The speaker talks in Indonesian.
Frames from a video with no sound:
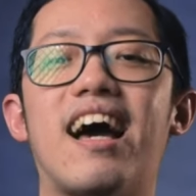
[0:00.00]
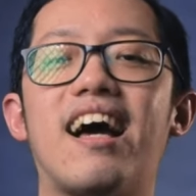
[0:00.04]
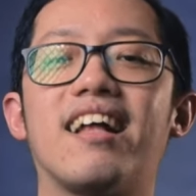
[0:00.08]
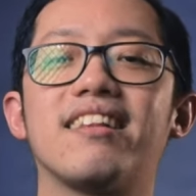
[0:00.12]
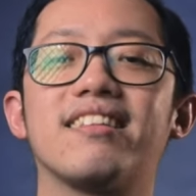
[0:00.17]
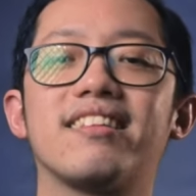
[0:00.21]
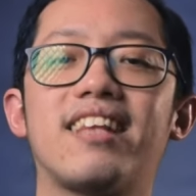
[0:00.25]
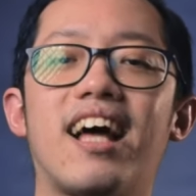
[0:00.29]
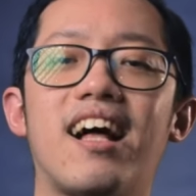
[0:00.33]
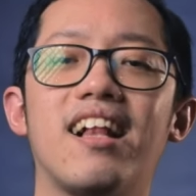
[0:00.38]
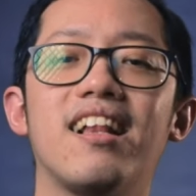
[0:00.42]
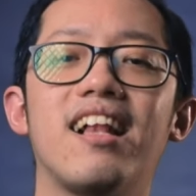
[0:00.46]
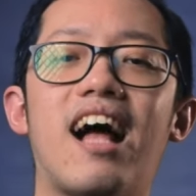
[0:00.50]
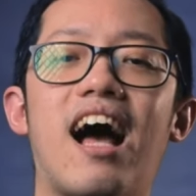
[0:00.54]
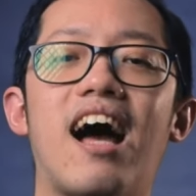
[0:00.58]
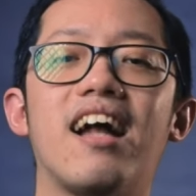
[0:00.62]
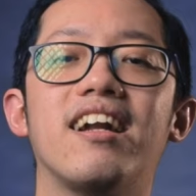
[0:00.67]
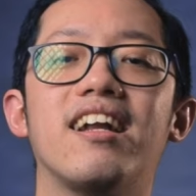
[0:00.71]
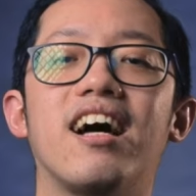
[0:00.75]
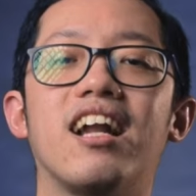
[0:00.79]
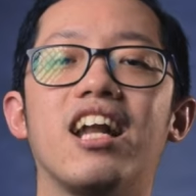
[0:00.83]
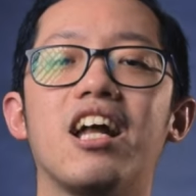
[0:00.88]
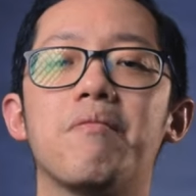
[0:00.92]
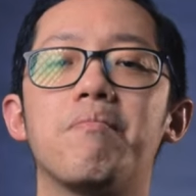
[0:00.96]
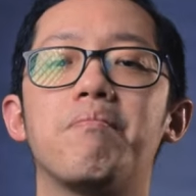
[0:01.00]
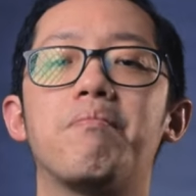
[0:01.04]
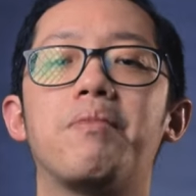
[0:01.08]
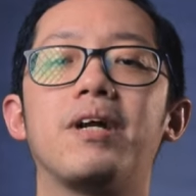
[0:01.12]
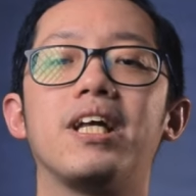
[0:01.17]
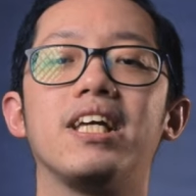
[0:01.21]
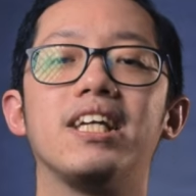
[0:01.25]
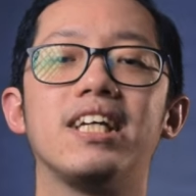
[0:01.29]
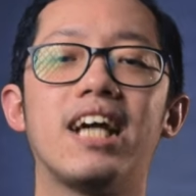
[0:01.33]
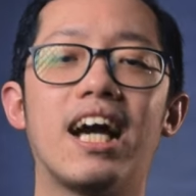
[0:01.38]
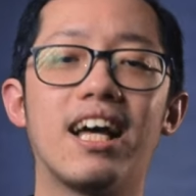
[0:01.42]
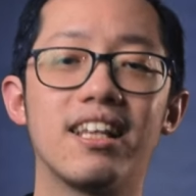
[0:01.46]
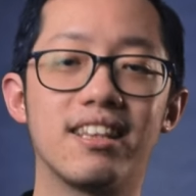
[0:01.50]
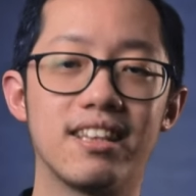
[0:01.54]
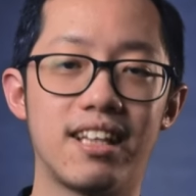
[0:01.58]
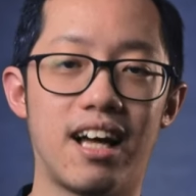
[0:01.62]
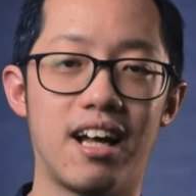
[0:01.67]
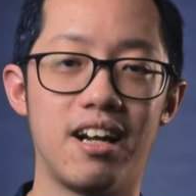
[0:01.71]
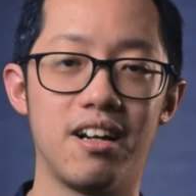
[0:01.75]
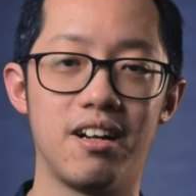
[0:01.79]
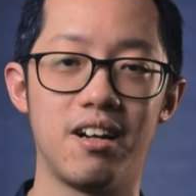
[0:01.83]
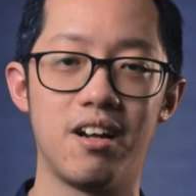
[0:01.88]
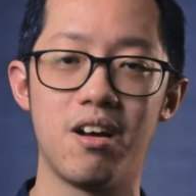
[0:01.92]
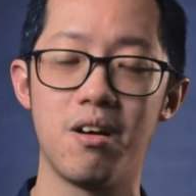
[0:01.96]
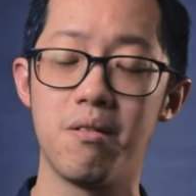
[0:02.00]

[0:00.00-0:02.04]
Natal adalah peringatan